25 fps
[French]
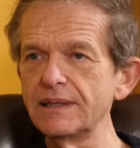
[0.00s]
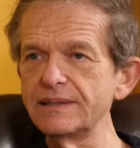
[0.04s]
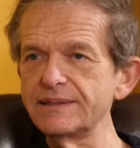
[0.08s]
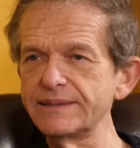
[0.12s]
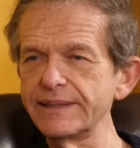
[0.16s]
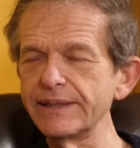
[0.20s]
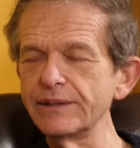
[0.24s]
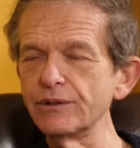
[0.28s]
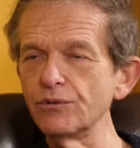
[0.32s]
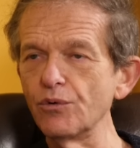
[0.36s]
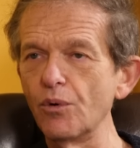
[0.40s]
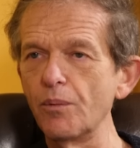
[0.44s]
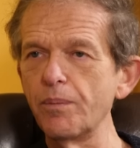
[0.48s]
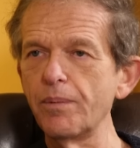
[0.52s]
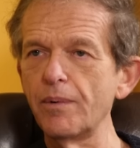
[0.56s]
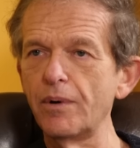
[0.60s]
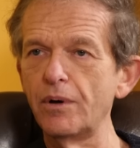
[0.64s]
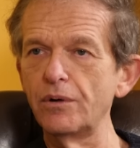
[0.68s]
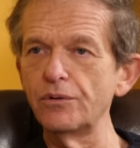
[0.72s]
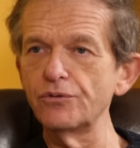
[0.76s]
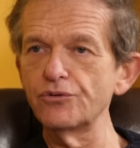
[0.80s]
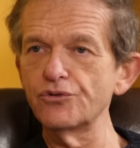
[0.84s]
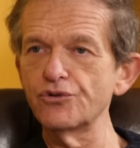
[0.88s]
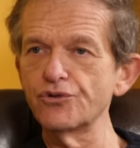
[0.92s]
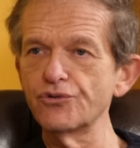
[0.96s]
essayer de
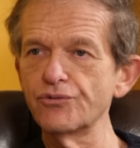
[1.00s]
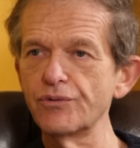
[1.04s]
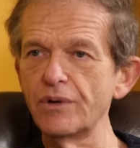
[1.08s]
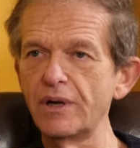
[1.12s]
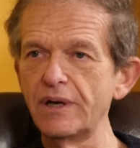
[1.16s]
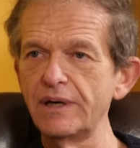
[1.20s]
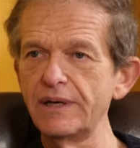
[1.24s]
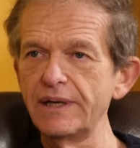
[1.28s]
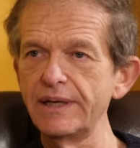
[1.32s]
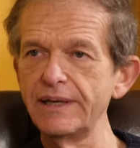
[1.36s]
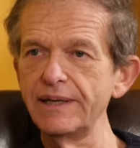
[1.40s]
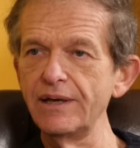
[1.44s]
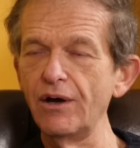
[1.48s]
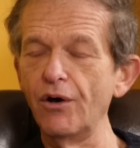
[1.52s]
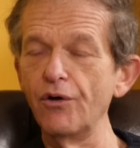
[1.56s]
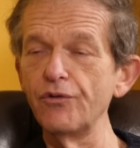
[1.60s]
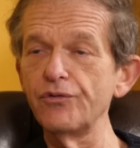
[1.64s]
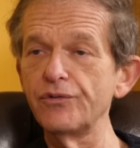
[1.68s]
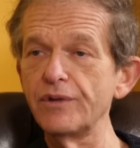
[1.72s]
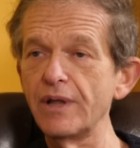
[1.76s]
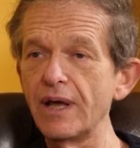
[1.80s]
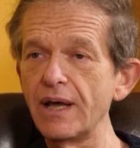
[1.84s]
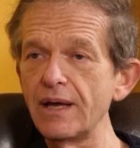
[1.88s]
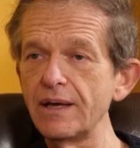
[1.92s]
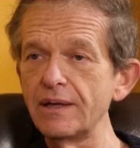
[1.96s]
comprendre. Je suis allé
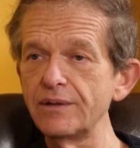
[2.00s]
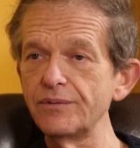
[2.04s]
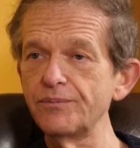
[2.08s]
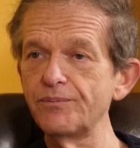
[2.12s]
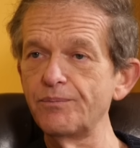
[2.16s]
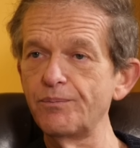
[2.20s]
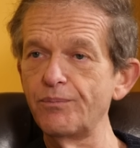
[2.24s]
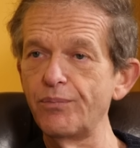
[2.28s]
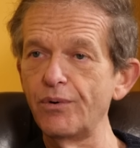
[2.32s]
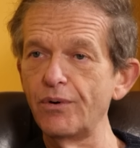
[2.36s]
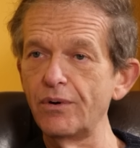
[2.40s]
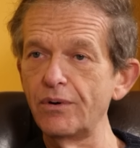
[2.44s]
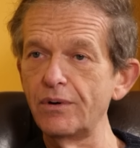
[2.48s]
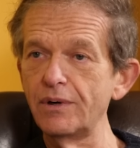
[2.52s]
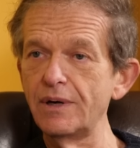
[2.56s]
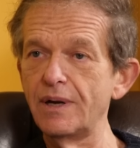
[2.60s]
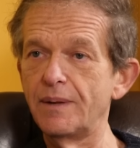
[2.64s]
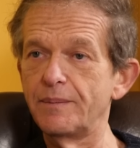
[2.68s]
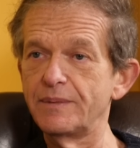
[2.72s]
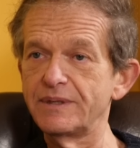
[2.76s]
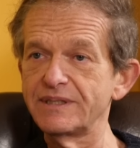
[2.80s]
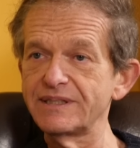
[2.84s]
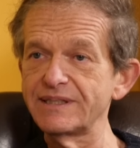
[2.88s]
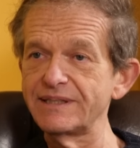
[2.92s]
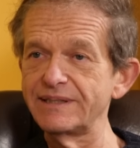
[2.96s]
en Inde pour
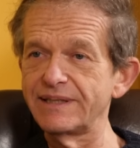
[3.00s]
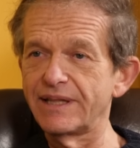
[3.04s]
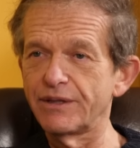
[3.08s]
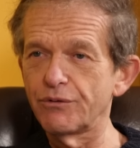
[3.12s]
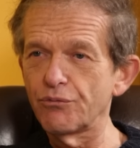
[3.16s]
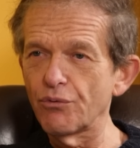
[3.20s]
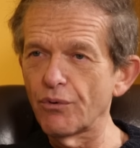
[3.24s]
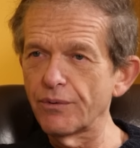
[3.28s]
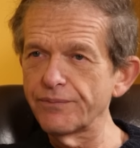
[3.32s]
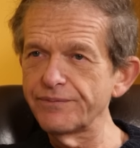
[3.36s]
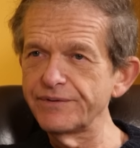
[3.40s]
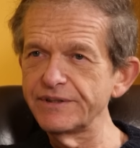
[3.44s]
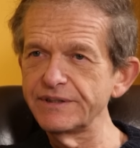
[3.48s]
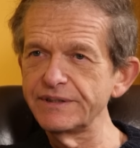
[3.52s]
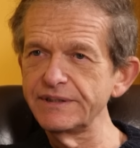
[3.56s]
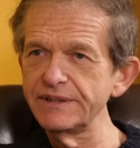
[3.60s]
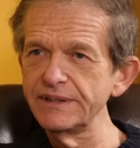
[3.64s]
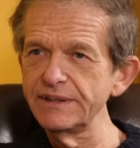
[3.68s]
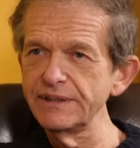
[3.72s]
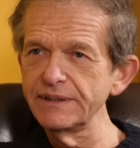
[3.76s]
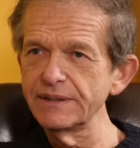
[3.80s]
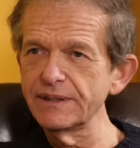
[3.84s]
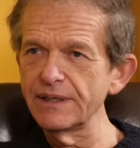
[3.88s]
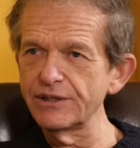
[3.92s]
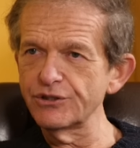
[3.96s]
la médecine
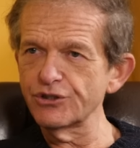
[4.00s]
ayurvédique,